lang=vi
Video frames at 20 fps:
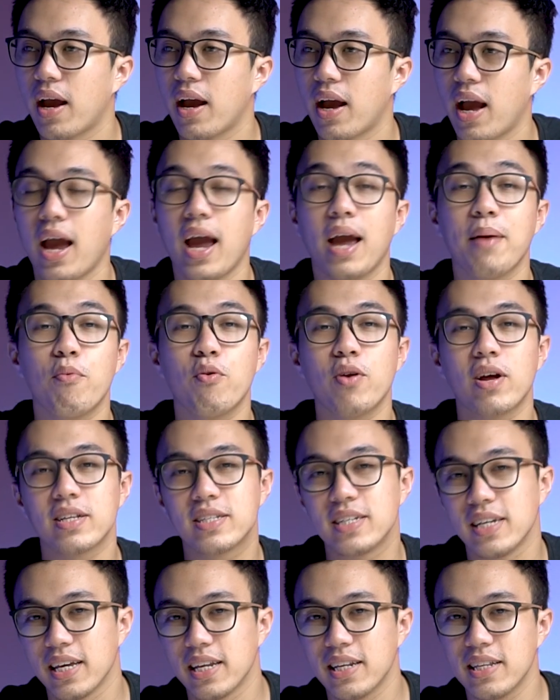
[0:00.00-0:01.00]
21 tháng
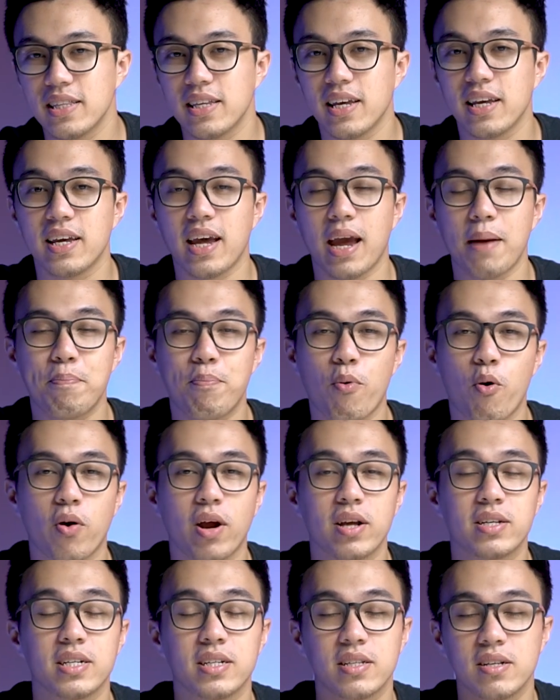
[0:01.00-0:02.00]
9 thì Apple
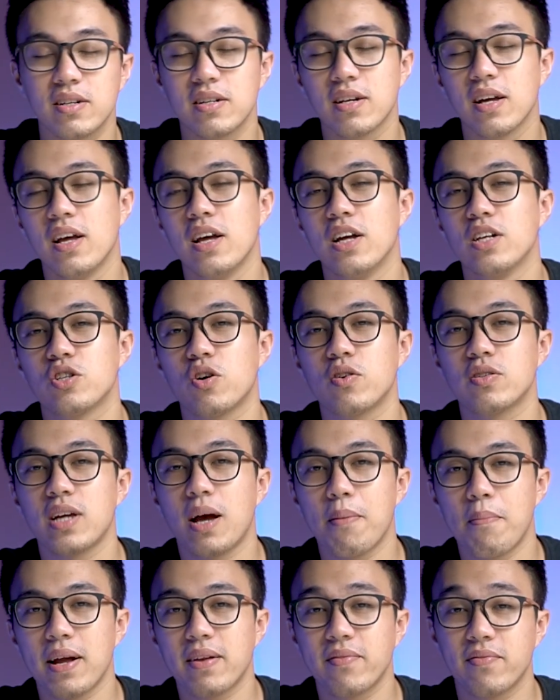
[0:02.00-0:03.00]
đã chính thức cho ra
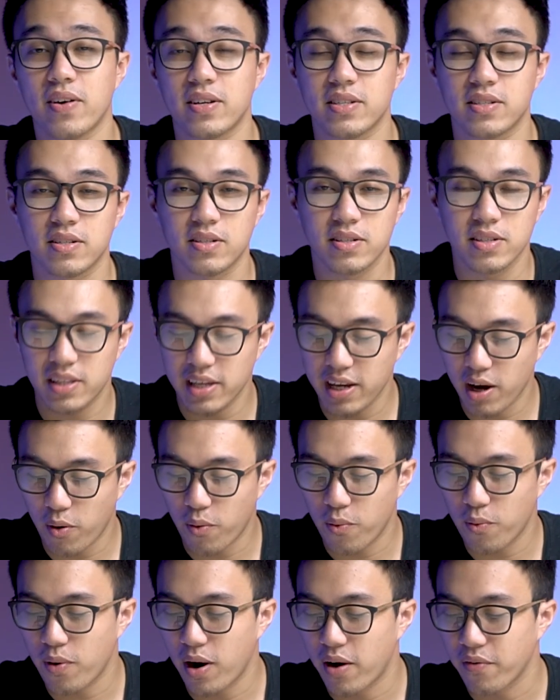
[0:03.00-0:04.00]
mắt và giới thiệu
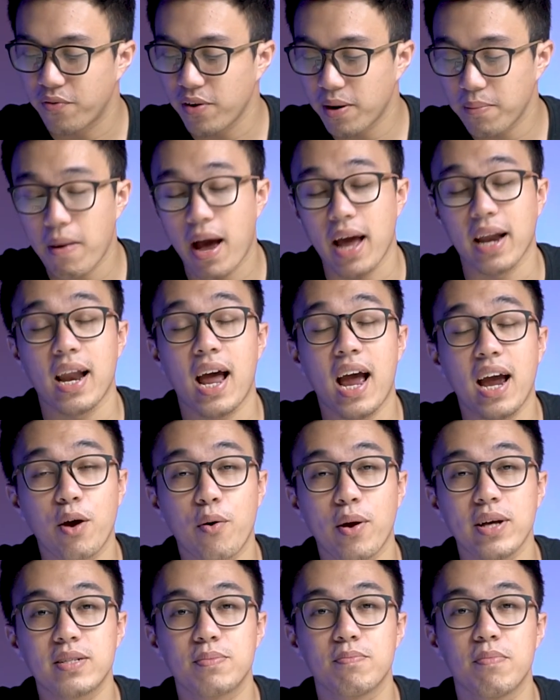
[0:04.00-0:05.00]
ở phiên bản
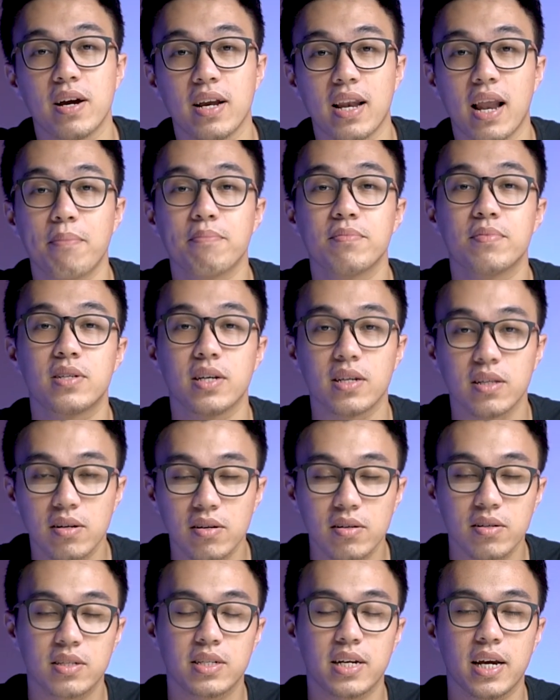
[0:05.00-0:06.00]
iOS 15 chính thức
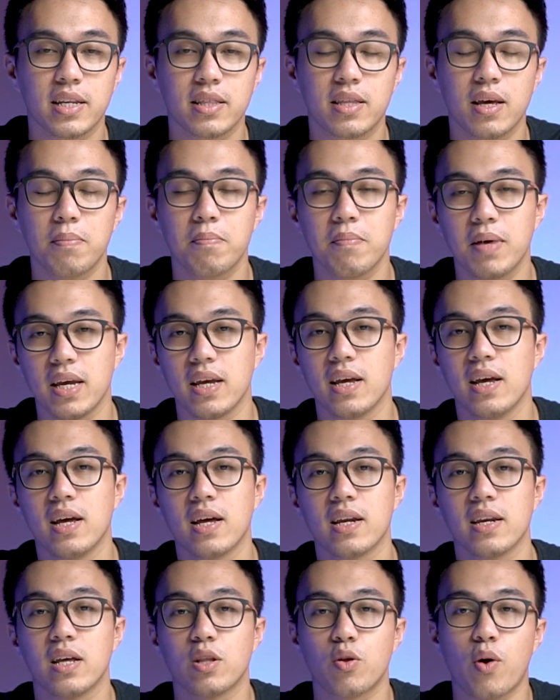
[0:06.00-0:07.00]
trên thiết bị
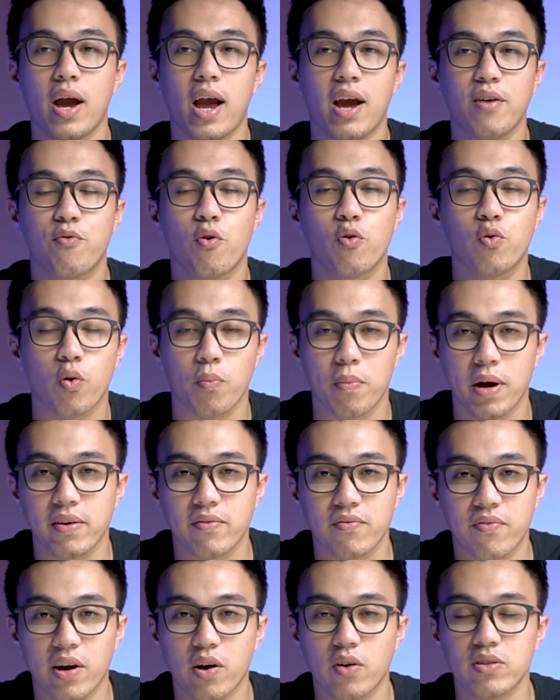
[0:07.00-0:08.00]
điện thoại iPhone của mình
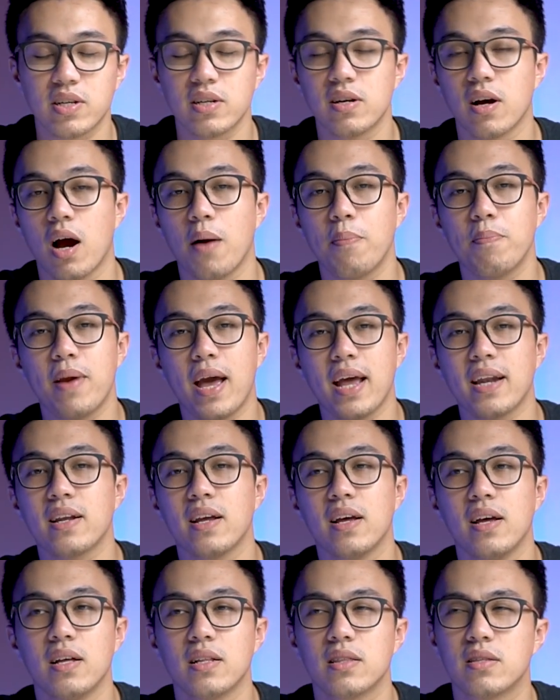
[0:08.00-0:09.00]
và nó sẽ được update
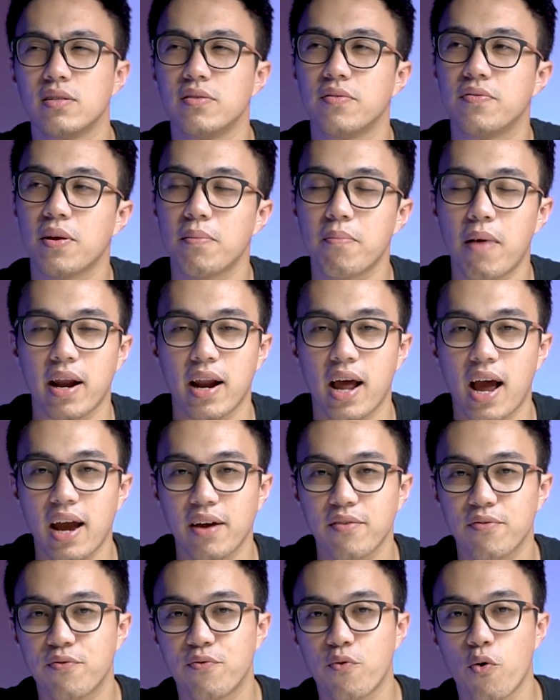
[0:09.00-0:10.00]
từ phiên bản
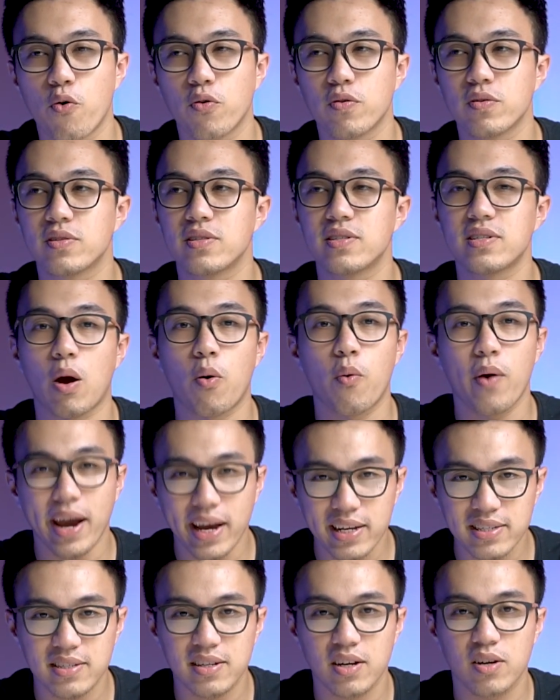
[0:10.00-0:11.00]
iPhone
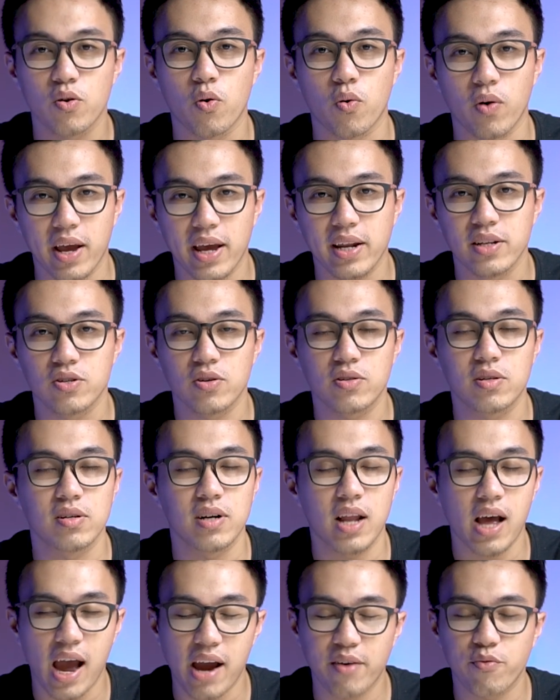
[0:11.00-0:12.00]
6s đổ lên cho tới
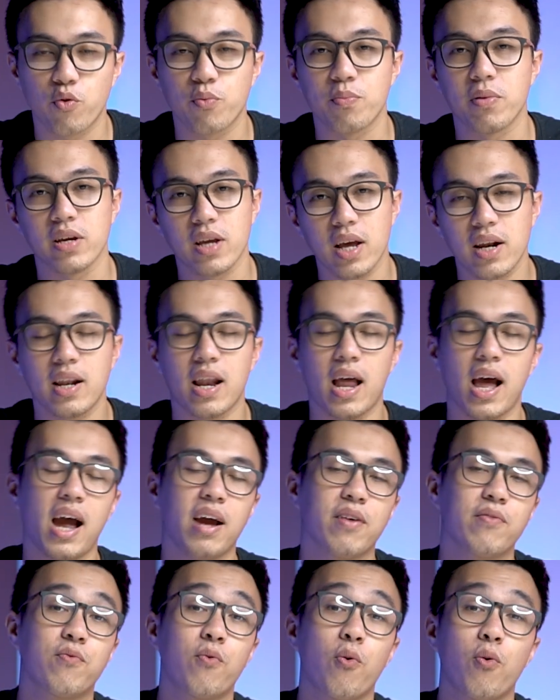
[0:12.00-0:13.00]
là iPhone mới nhất là
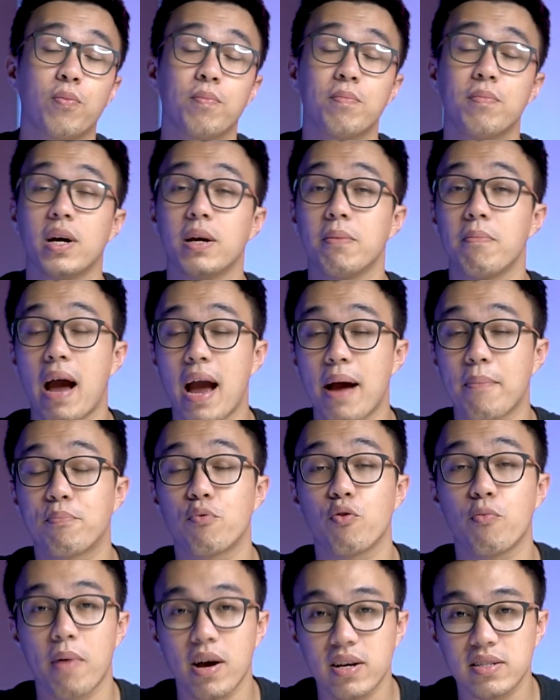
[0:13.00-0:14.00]
iPhone 13
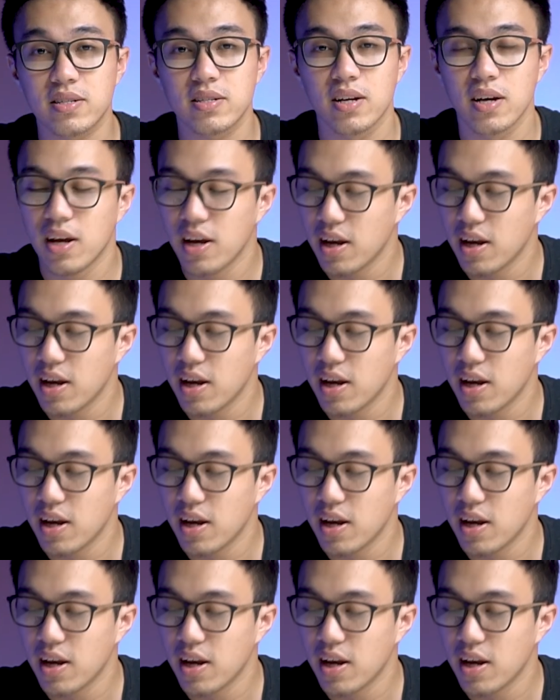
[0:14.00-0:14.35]
Pro Max